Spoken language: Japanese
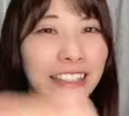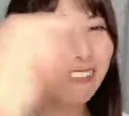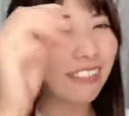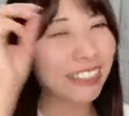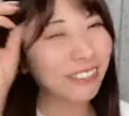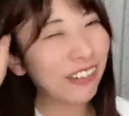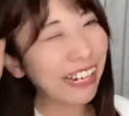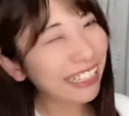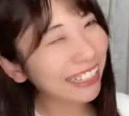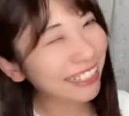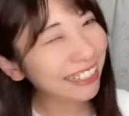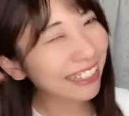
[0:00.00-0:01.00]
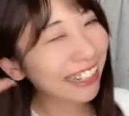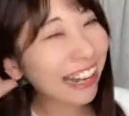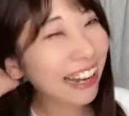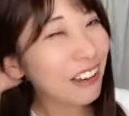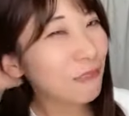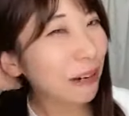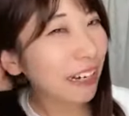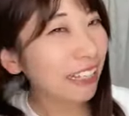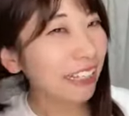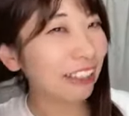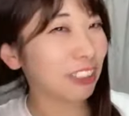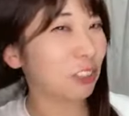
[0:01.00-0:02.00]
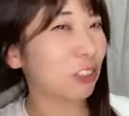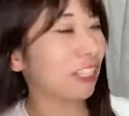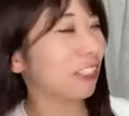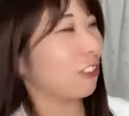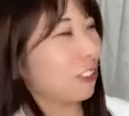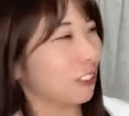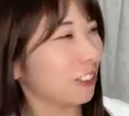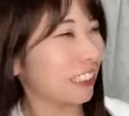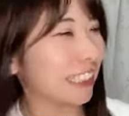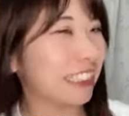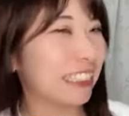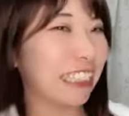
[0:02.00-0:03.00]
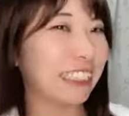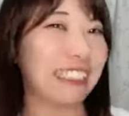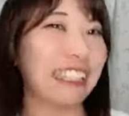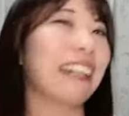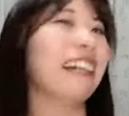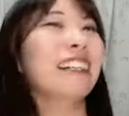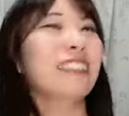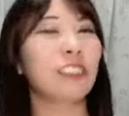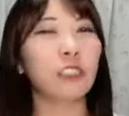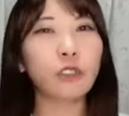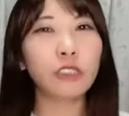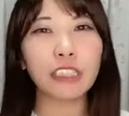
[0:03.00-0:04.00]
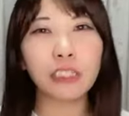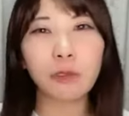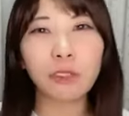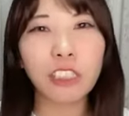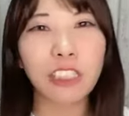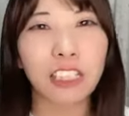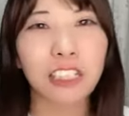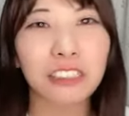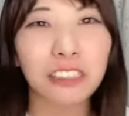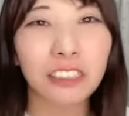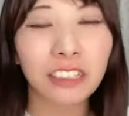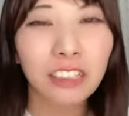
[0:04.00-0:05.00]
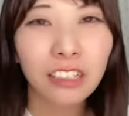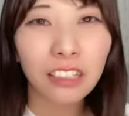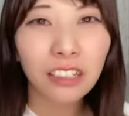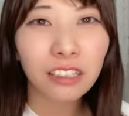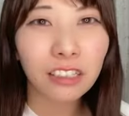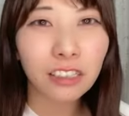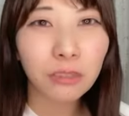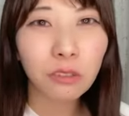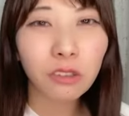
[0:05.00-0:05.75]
いやマジバカだったなバカだよ小学校の時私なんてずっと鉄棒してた気がする鉄